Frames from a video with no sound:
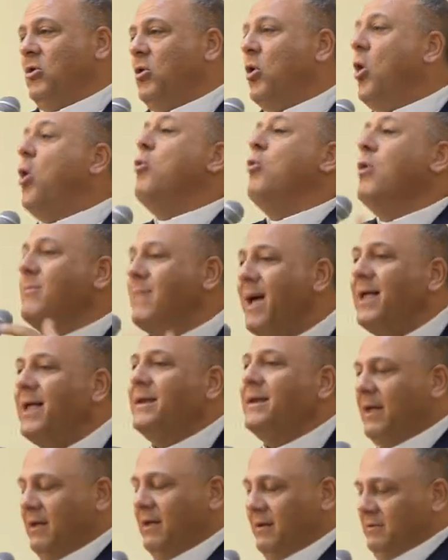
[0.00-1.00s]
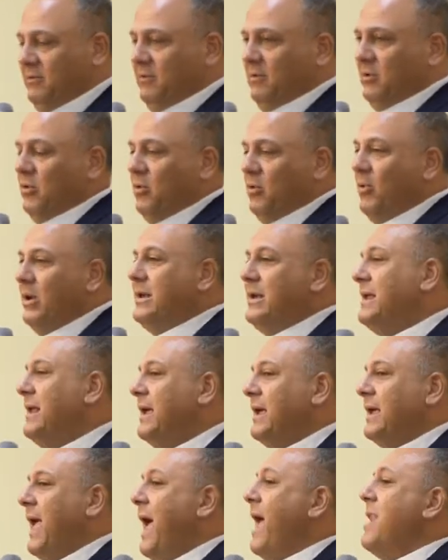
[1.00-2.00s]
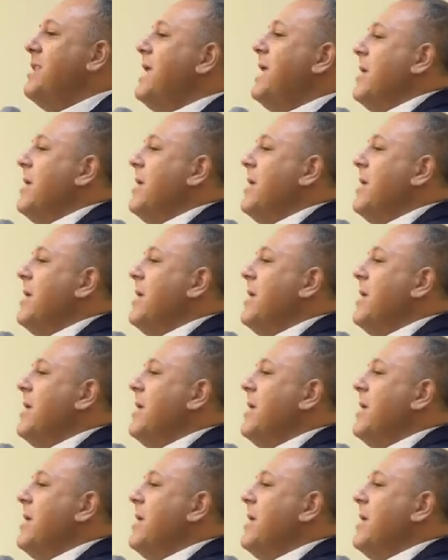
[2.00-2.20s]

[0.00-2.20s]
هو معنا واللي كان